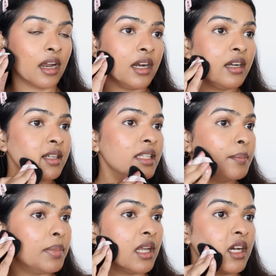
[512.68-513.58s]
एंड अंडर द
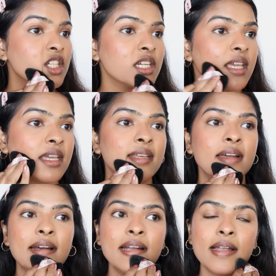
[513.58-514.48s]
ब्लश
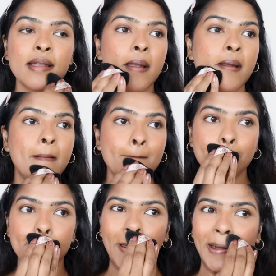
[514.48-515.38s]
एरिया
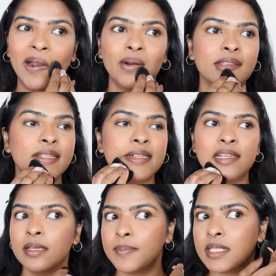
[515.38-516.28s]
अराउंड द
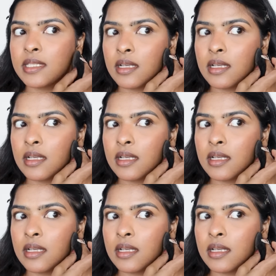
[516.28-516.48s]
लिप्स